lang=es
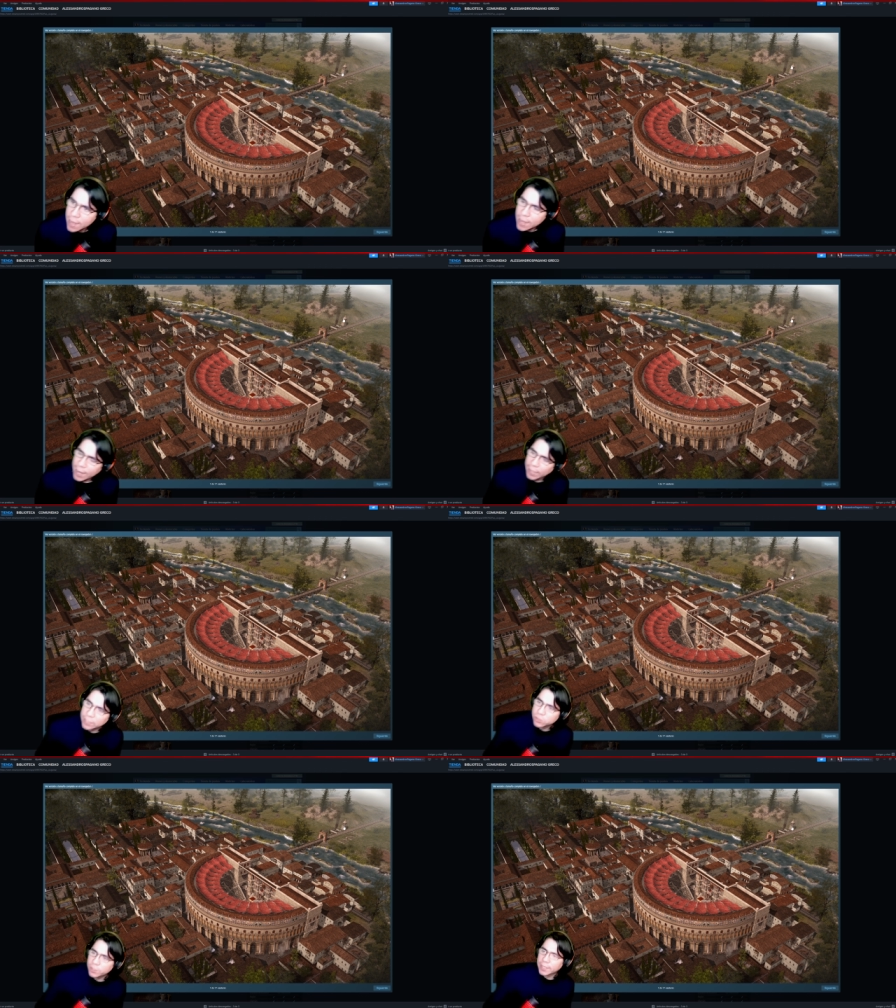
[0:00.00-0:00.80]
el
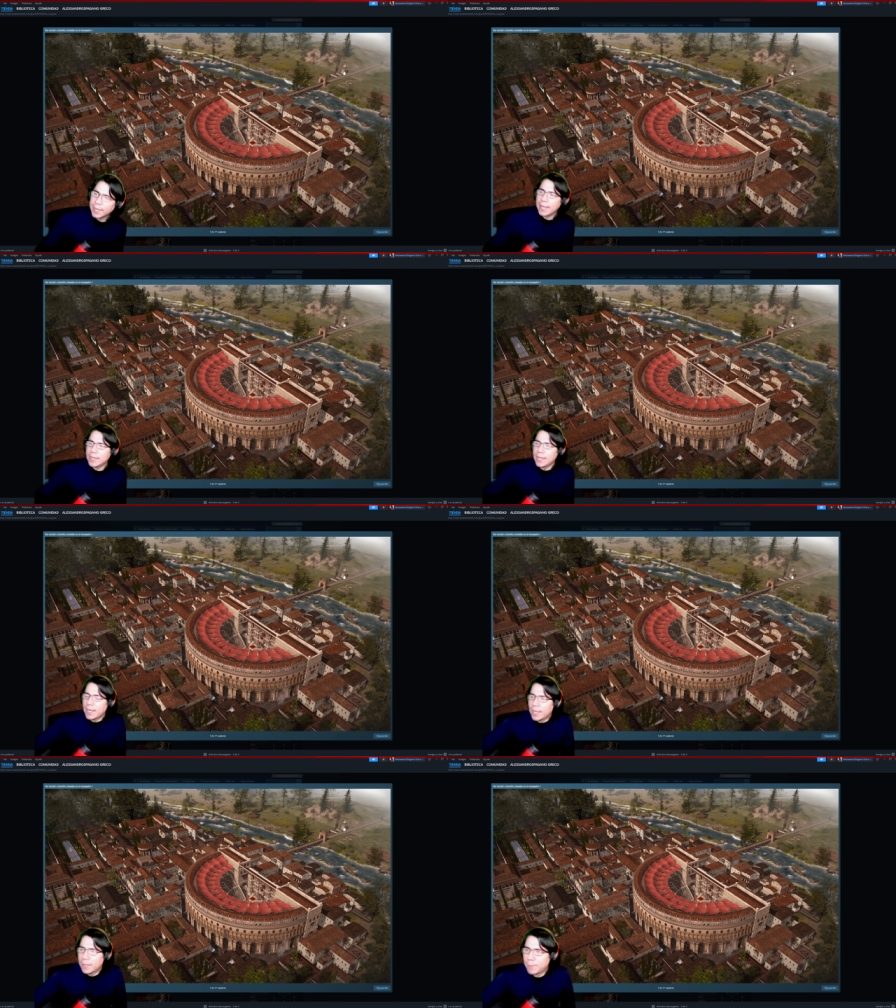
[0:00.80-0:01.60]
hecho de que hay
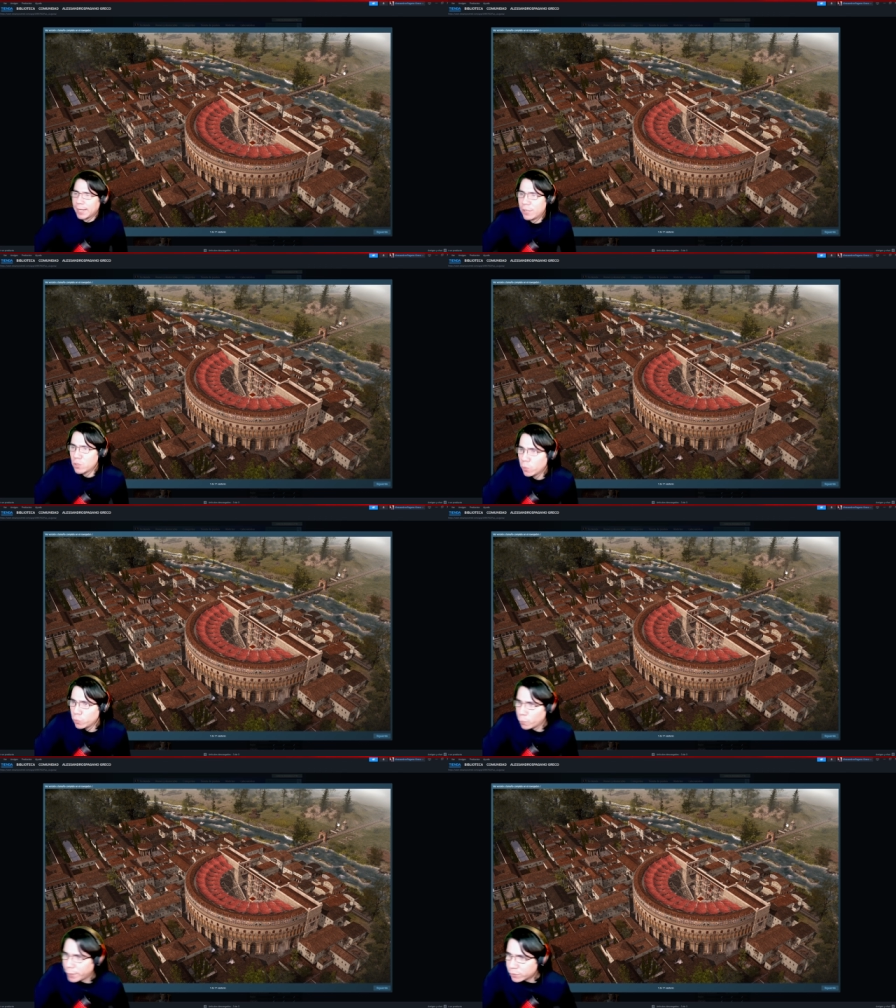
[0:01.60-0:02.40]
eh, pequeños
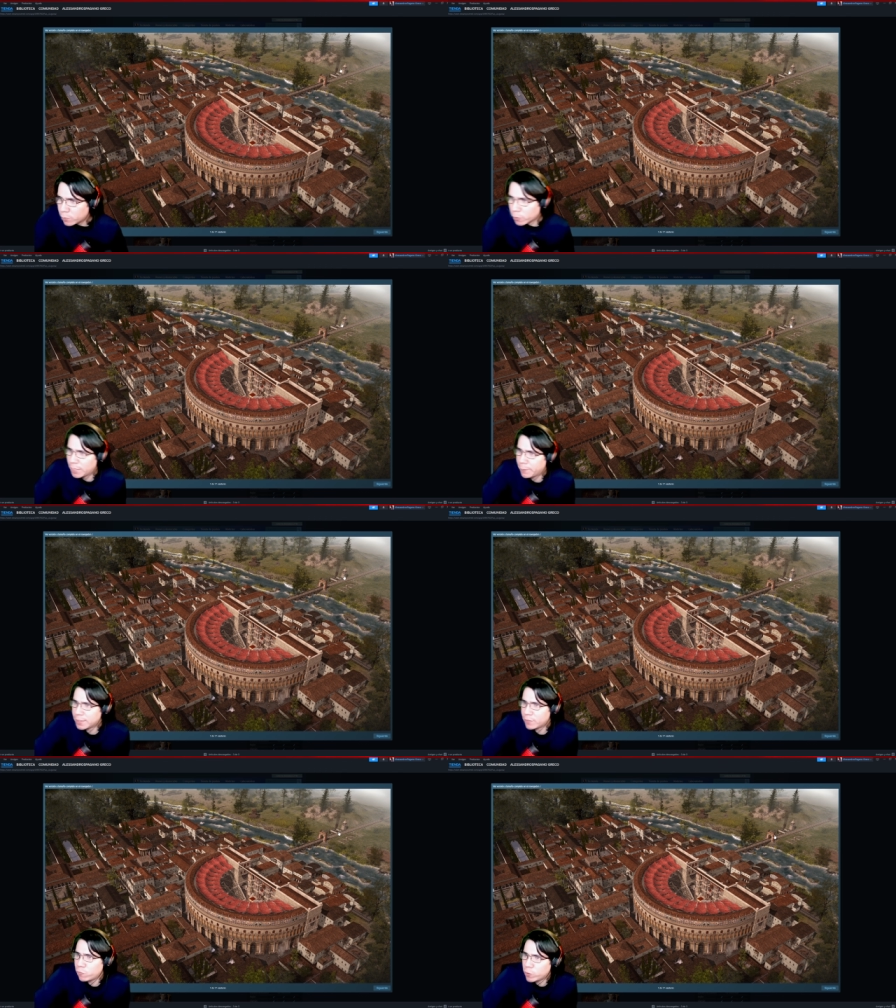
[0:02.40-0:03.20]
monumentos, probablemente
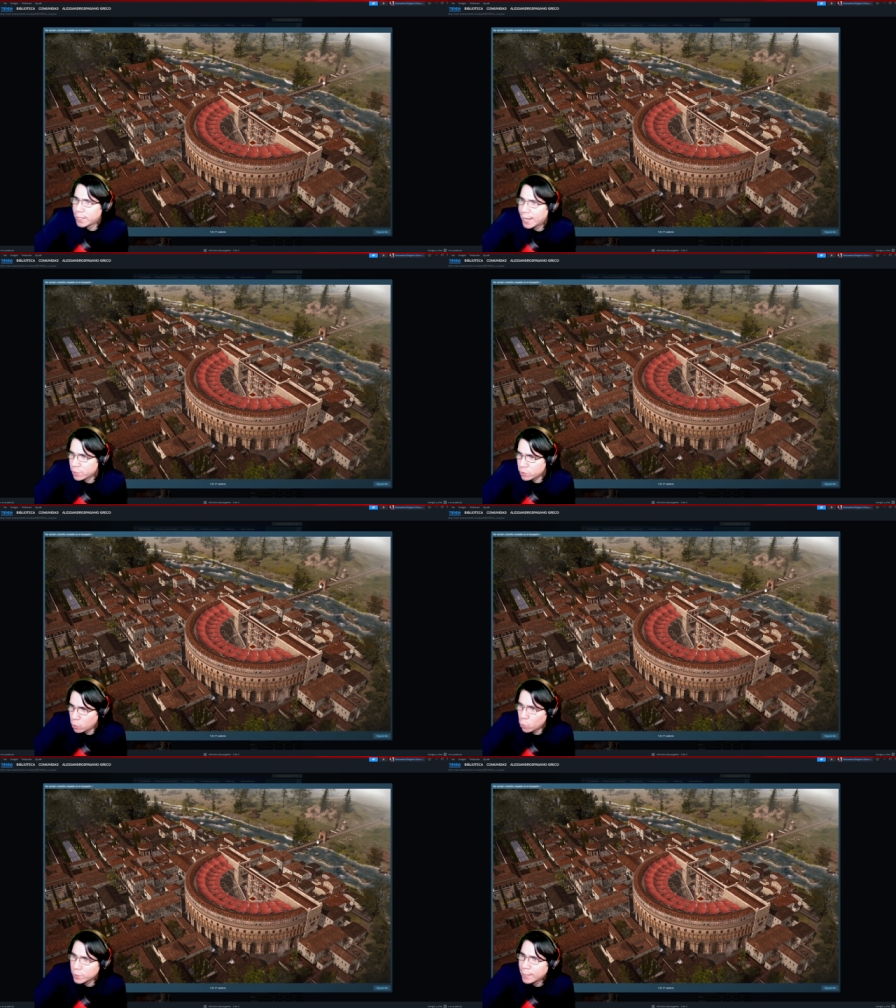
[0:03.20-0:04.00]
funerarios,
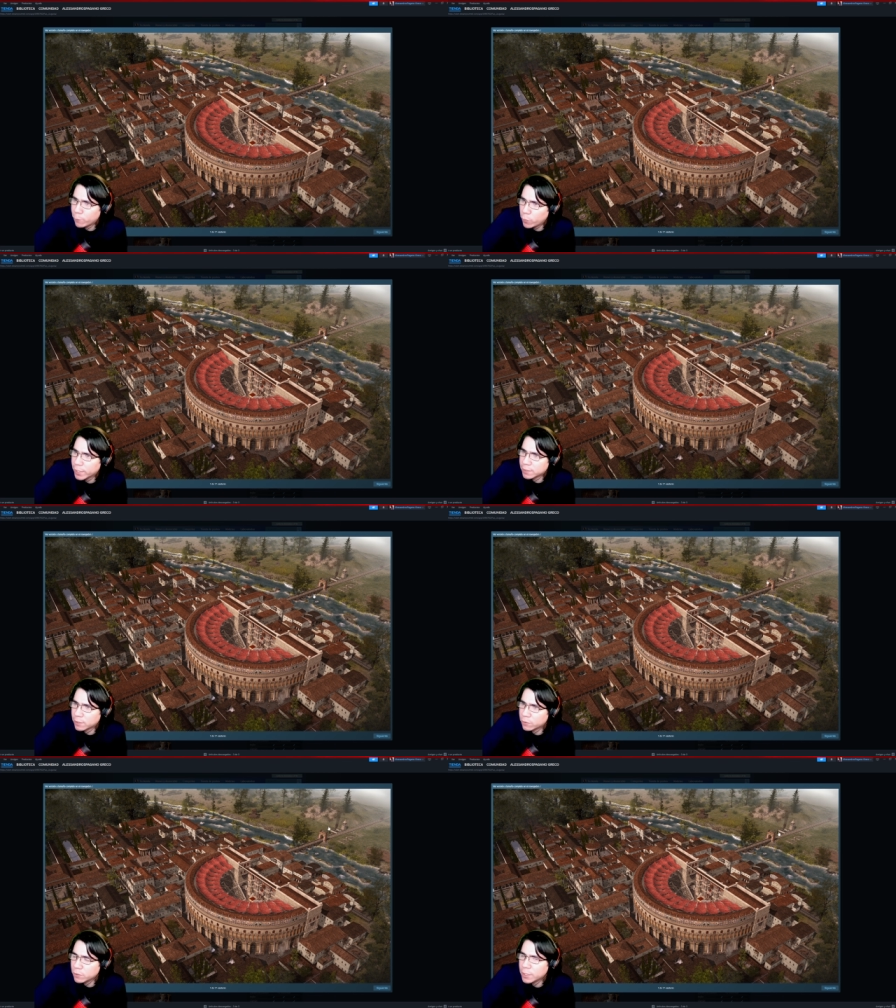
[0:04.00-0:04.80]
una puerta,
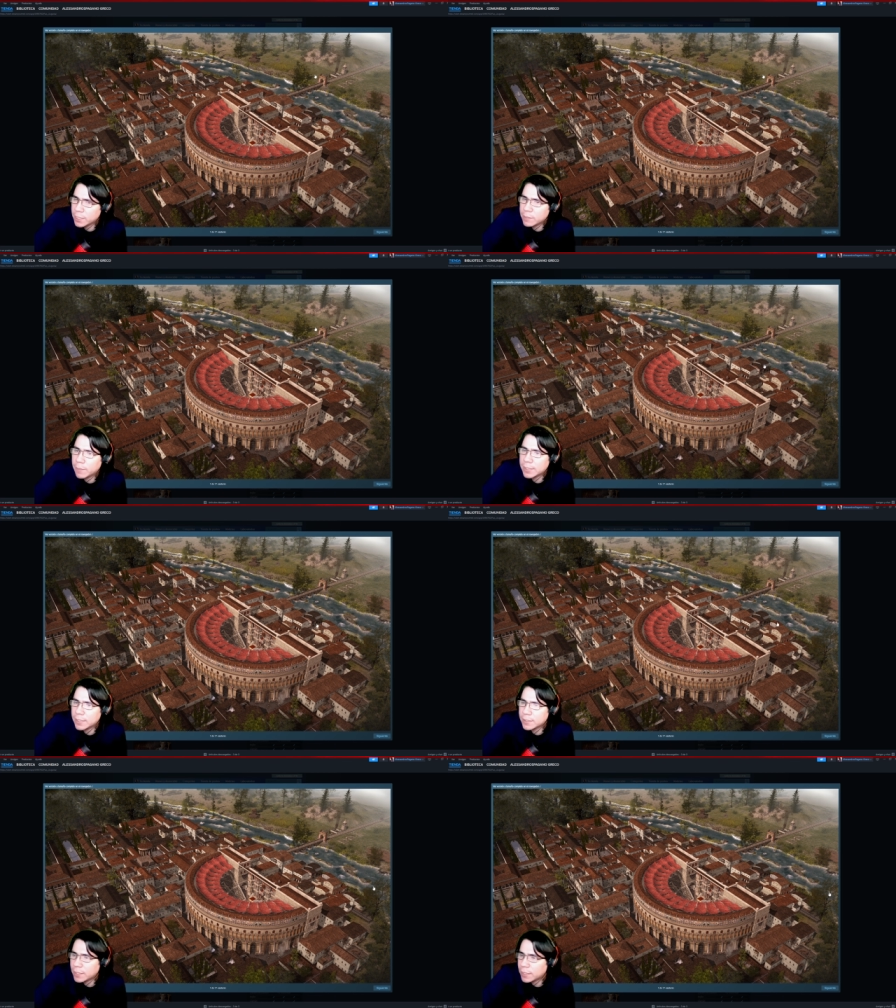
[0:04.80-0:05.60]
¿no? Eh,
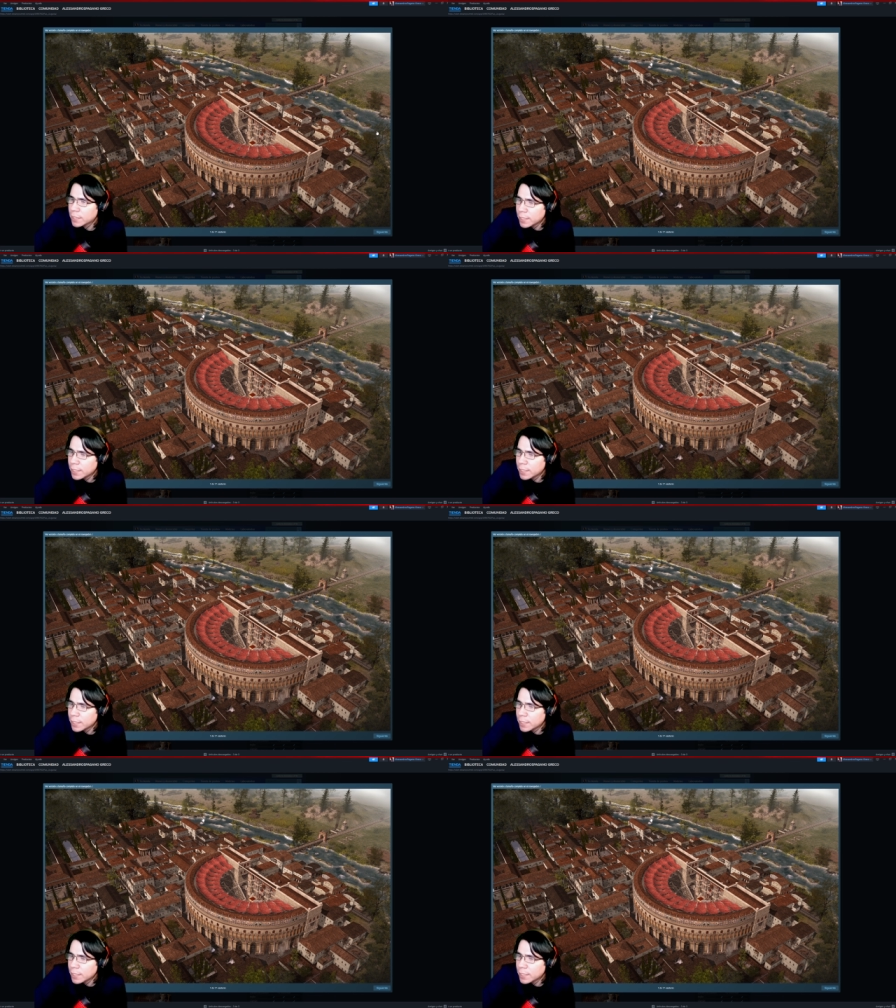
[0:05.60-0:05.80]
bastante...